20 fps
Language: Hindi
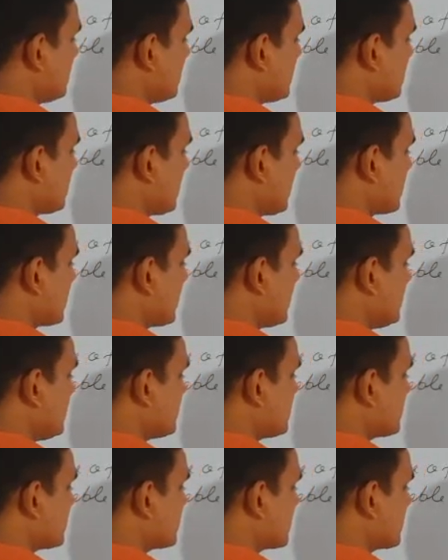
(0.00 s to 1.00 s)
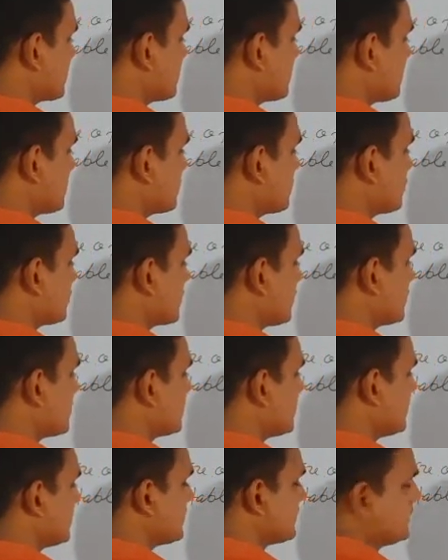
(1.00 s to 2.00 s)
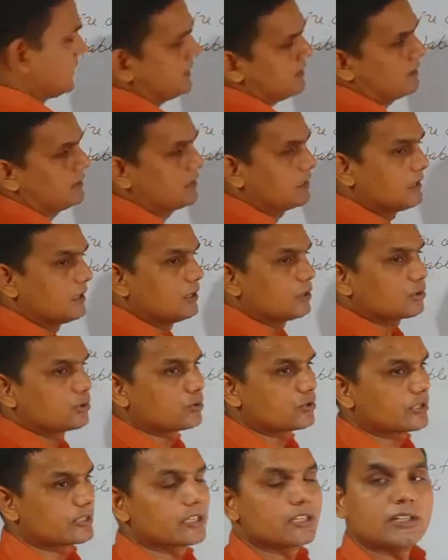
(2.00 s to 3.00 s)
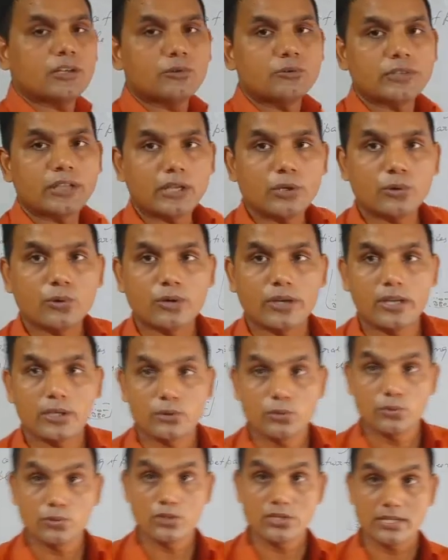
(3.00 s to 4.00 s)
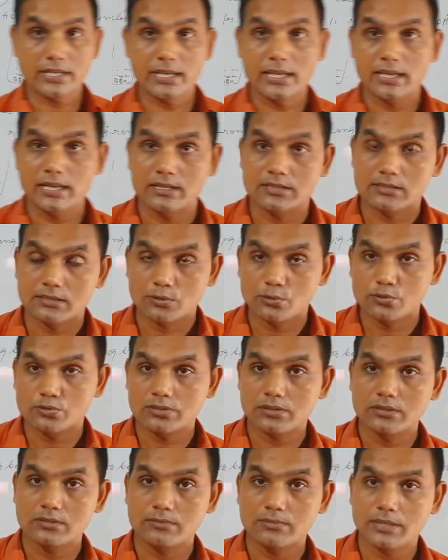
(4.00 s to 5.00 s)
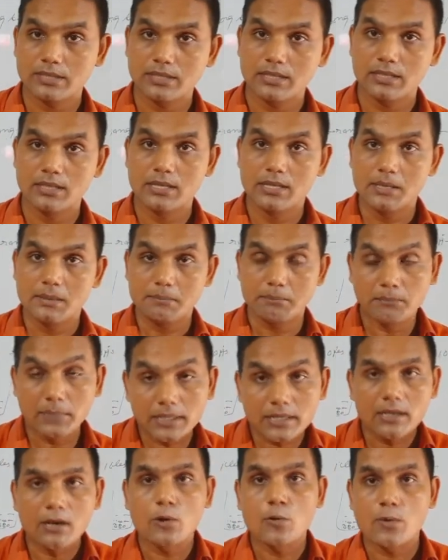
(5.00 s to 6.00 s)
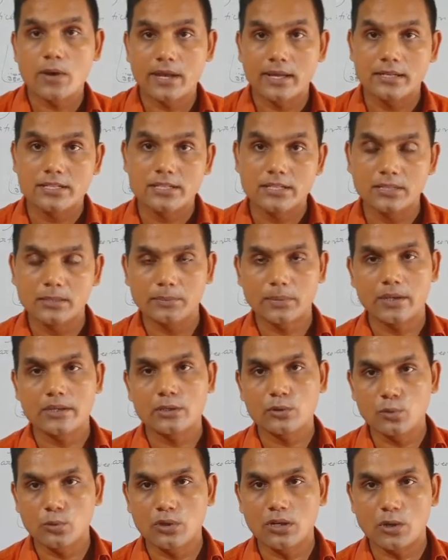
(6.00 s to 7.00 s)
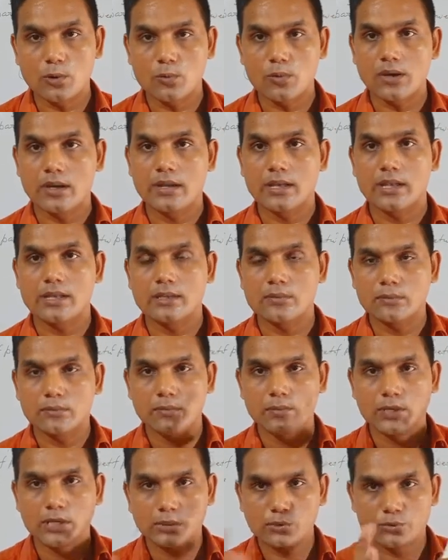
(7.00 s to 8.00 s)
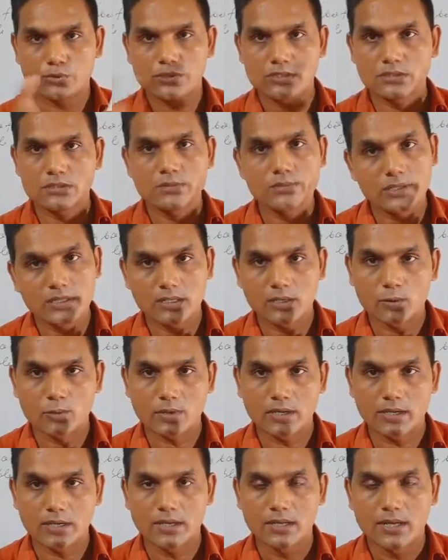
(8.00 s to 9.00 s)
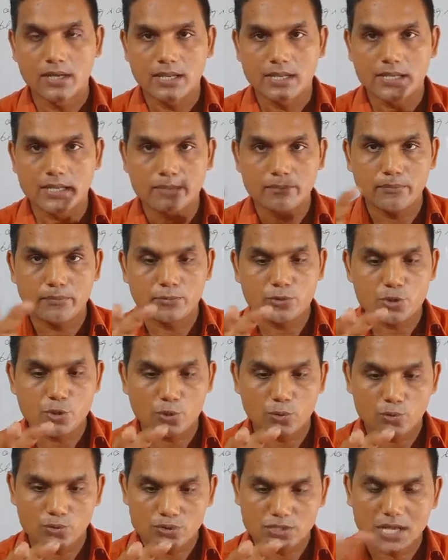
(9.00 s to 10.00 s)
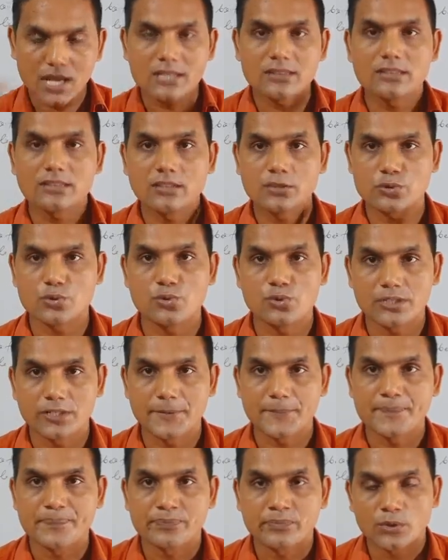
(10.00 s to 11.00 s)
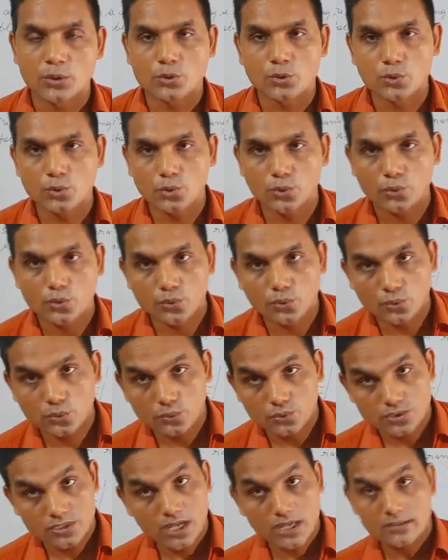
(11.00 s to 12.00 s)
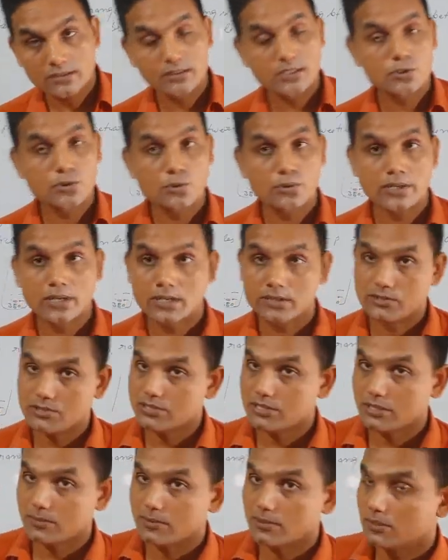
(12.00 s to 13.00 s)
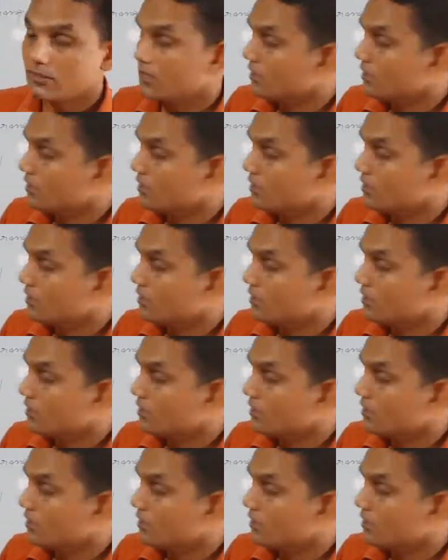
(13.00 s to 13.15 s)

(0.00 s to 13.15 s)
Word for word: के पार्टिकल नीचे सेटल डाउन हो रहे थे नहीं तो शटल डाउन नहीं होंगे तो वो इस क्या है सोल्यूशन में बना हुआ है चीनी पानी घुला हुआ है यानी एक दूसरे से मिला हुआ है यानी साथ ना छूटे तो साथ न छूटेगा तो स्टेबल